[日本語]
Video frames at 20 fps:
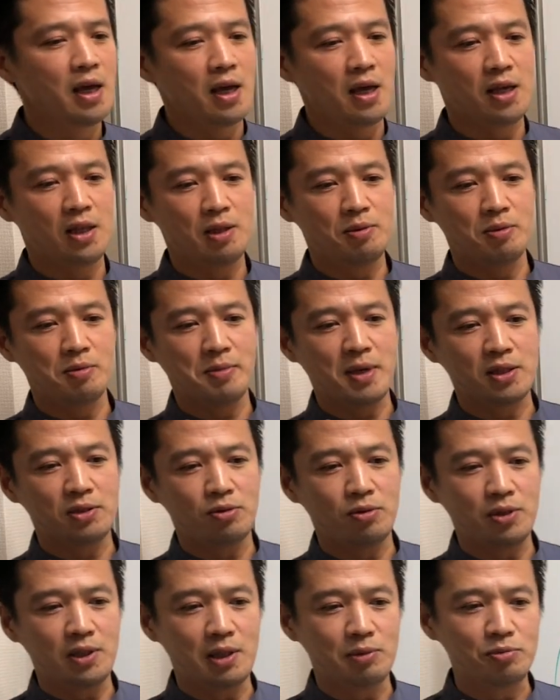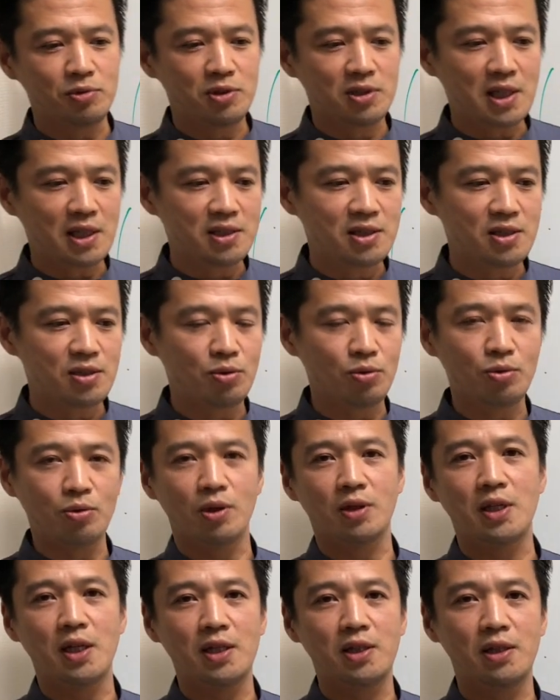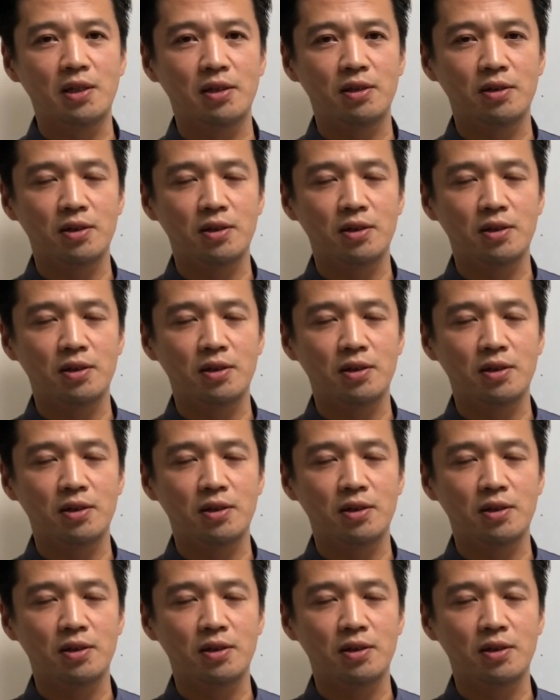えー、でも、まあ、そういった難しいことがで き,